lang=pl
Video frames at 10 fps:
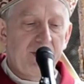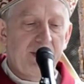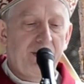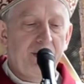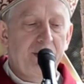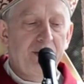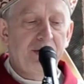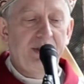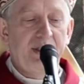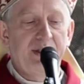dwóch
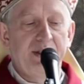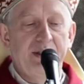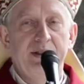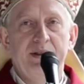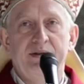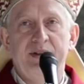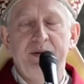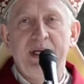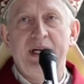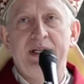różnych
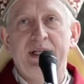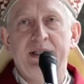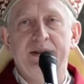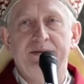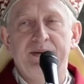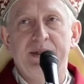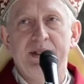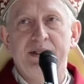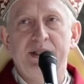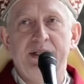wymiarach
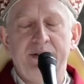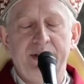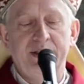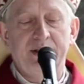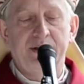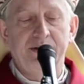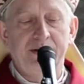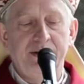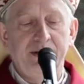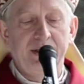
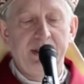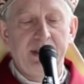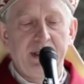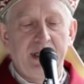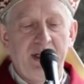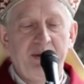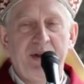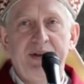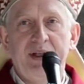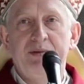rzeczywistości
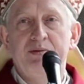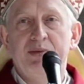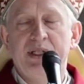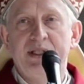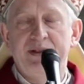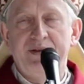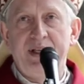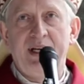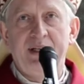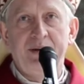albowiem przez
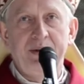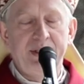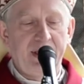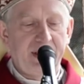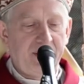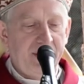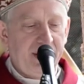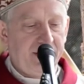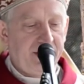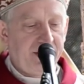wiarę i sakramenty